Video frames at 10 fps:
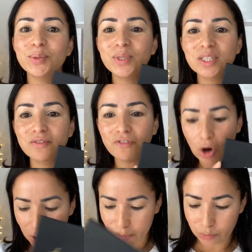dos
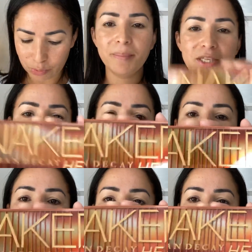votos. Mas eu vou
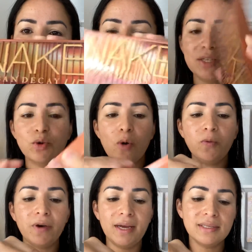mostrar pra vocês
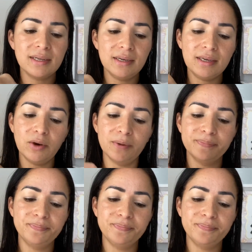como é essa daqui, ó.